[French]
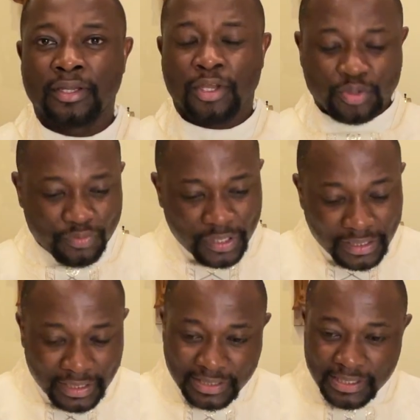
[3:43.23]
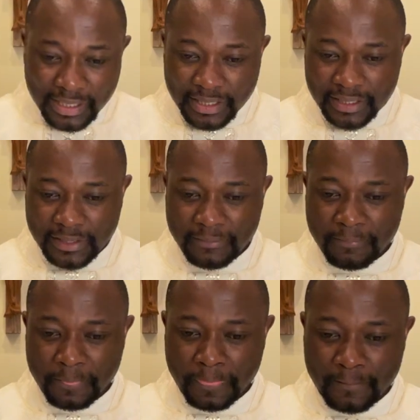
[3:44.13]
Tu viens de dire
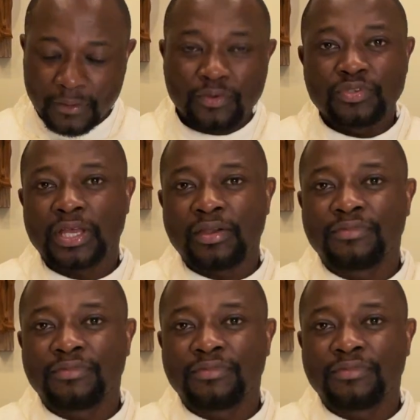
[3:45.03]
que nous allons